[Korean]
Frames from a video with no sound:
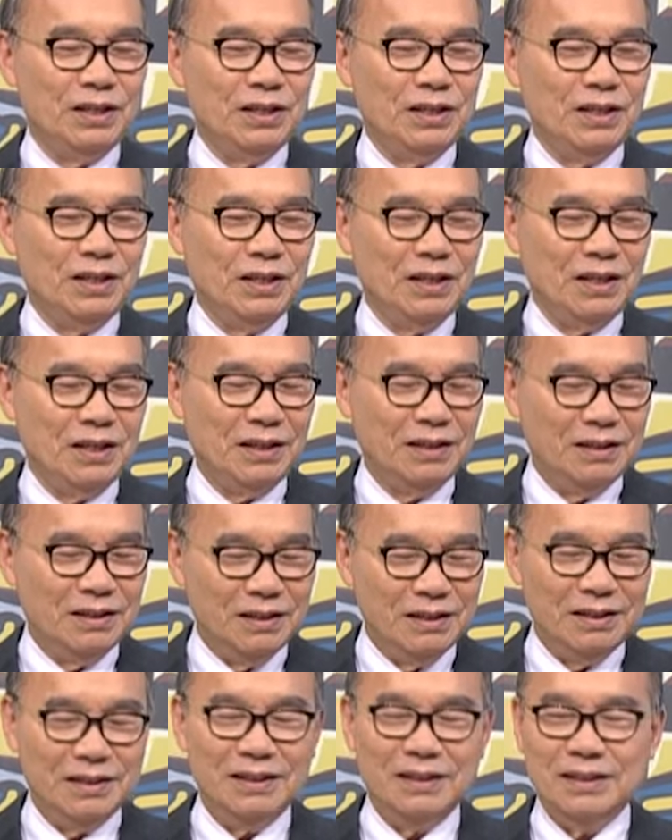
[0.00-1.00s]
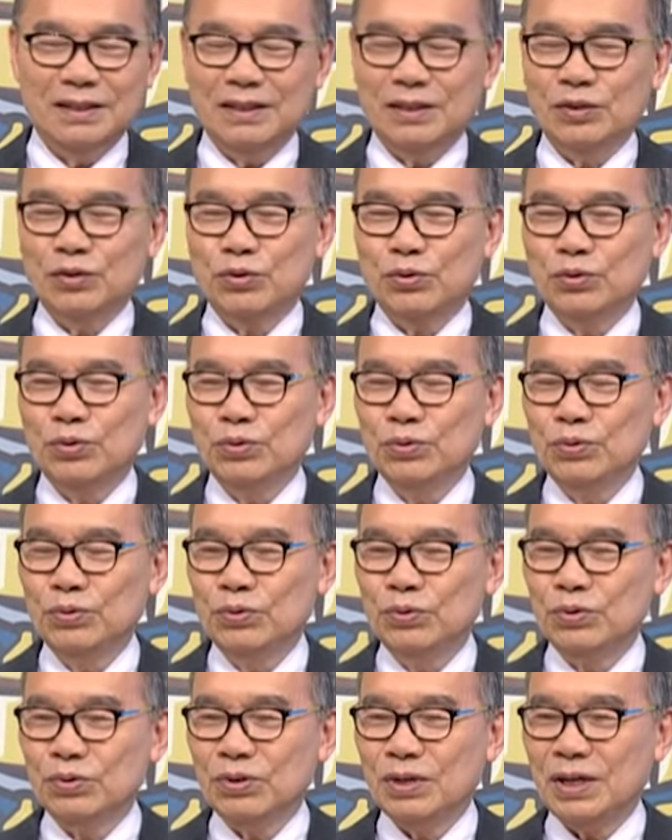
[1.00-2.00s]
신앙을
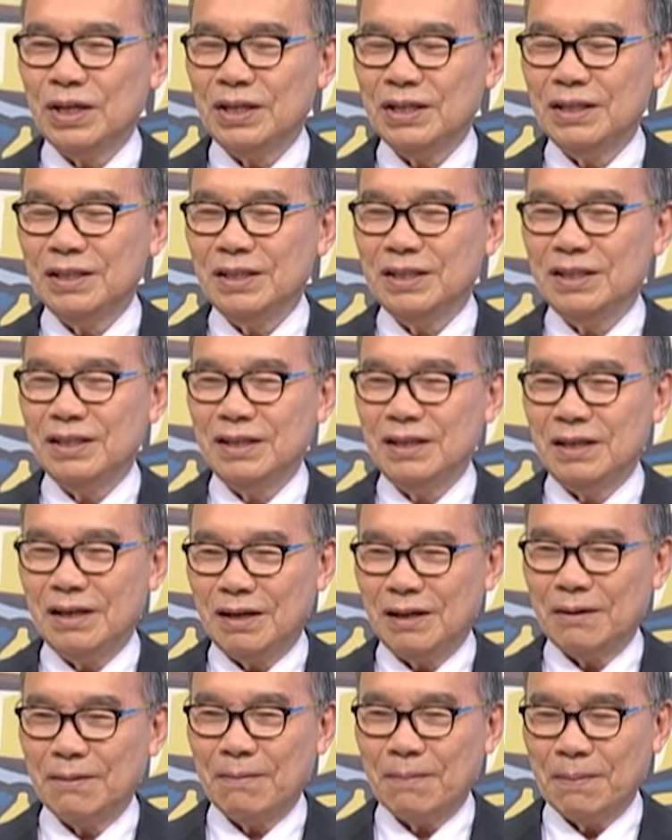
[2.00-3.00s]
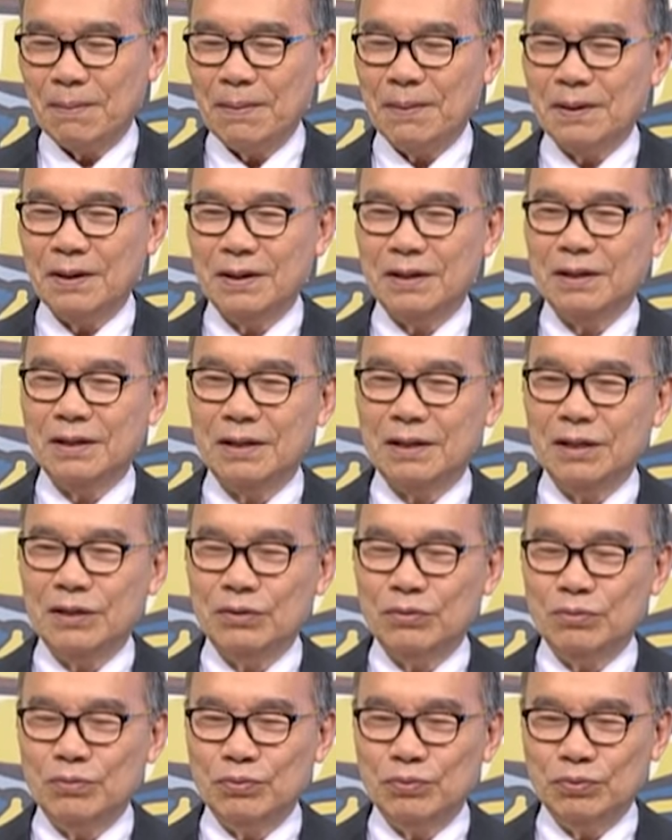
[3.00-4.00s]
순종하는 신앙
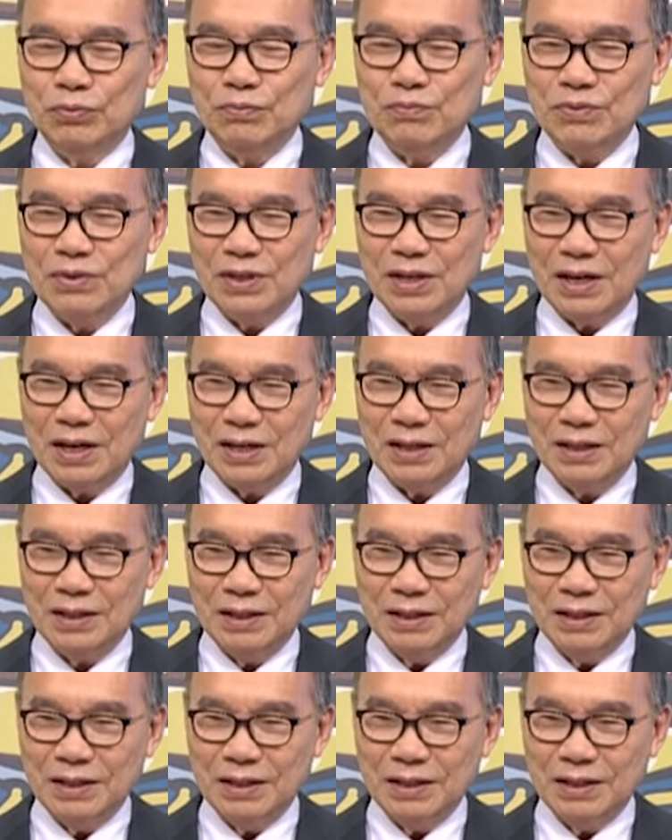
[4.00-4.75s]
그렇게도 부릅니다.